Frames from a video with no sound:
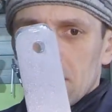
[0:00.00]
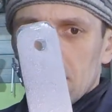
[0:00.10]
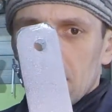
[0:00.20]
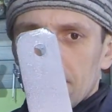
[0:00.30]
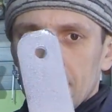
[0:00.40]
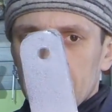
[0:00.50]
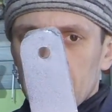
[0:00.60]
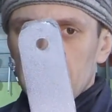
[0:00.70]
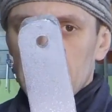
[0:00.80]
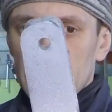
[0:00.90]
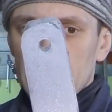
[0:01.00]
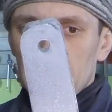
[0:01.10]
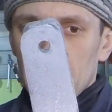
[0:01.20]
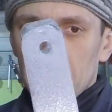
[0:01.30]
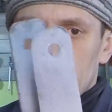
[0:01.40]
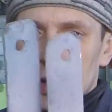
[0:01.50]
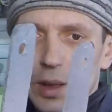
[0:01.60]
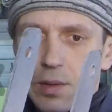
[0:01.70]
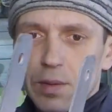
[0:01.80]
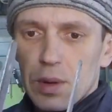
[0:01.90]
с отверстиями 10
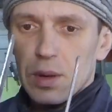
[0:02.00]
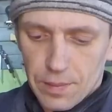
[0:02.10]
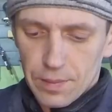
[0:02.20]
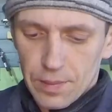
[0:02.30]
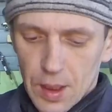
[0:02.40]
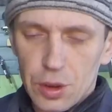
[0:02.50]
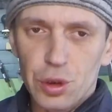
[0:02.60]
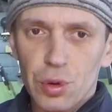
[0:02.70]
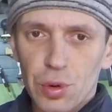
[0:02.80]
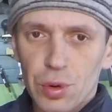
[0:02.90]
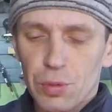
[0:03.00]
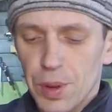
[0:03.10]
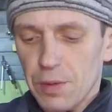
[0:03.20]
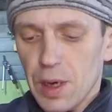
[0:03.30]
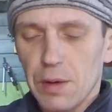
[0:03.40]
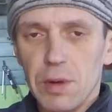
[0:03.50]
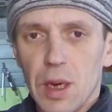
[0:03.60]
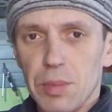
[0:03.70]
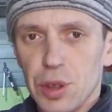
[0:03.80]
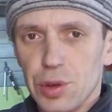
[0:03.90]
мм. К чугуну приваривал
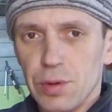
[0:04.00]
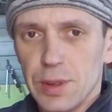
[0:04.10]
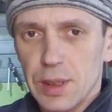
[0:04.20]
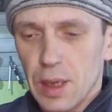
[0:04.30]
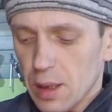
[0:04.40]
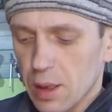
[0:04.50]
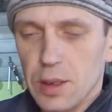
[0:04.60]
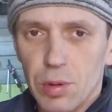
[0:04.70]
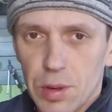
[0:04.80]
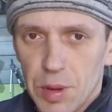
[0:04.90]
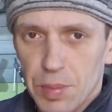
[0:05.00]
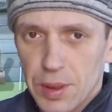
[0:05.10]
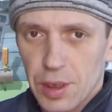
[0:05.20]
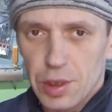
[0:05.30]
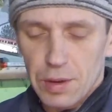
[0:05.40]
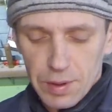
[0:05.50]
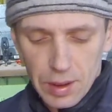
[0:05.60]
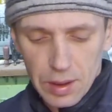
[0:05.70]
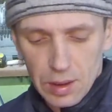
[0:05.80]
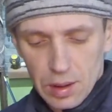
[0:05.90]
обычную сталь электродами по
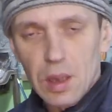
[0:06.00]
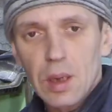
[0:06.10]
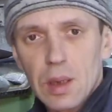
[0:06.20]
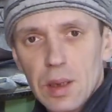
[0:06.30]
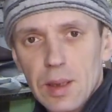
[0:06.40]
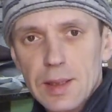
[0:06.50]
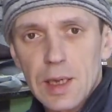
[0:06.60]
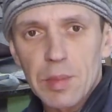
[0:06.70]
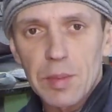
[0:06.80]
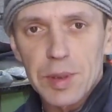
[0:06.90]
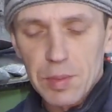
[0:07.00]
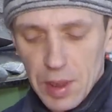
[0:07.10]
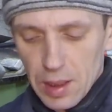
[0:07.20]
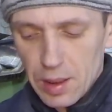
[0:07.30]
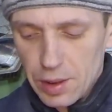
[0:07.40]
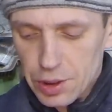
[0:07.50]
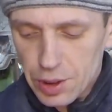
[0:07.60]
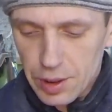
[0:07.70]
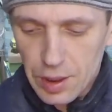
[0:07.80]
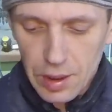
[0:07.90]
нержавейке. Это самое оптимальное
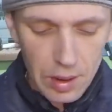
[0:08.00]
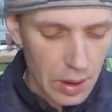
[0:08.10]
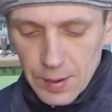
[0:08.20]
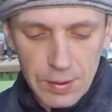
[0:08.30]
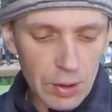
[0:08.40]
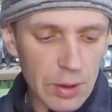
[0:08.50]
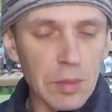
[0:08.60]
решение. Все